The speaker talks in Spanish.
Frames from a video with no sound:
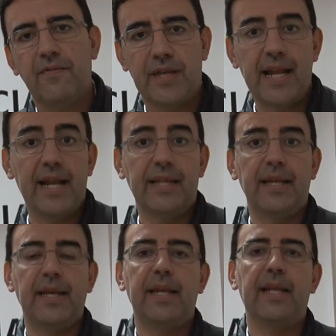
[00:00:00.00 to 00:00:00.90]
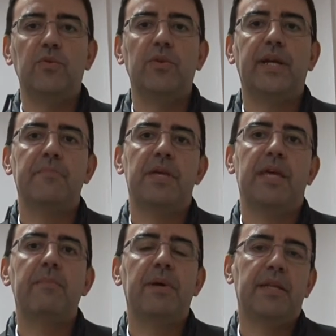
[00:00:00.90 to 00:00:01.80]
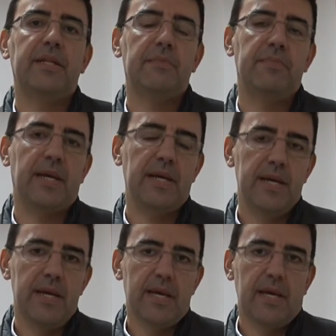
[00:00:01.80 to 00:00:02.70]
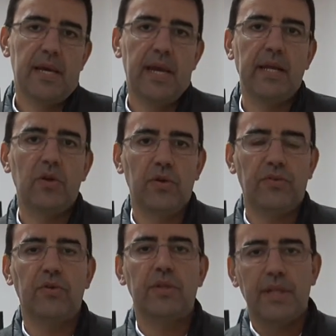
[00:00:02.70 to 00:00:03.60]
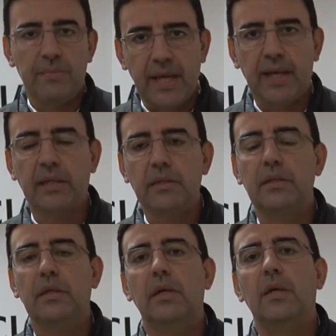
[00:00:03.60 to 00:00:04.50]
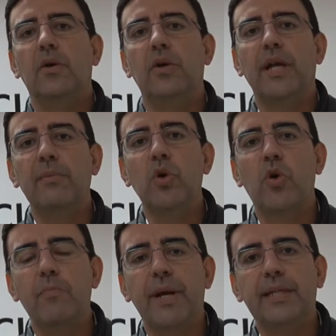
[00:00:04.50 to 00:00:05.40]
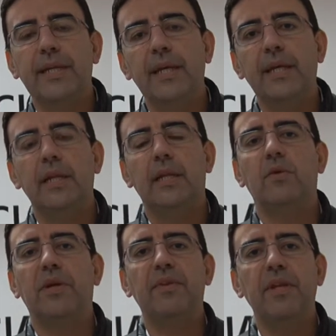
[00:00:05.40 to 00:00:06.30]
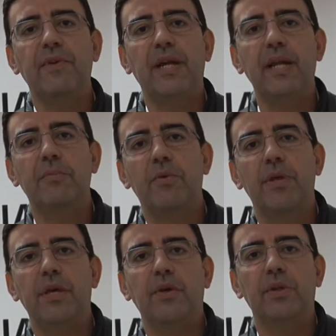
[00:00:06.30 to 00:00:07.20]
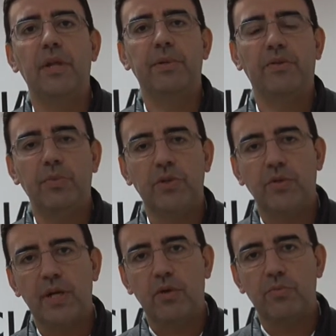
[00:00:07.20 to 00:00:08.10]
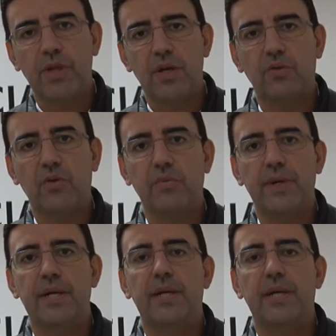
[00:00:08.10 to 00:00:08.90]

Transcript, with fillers: final de legislatura que empiecen a aparecer también en el horizonte. También hoy queremos compartir lo que significa la aprobación del presupuesto de la Comunidad Autónoma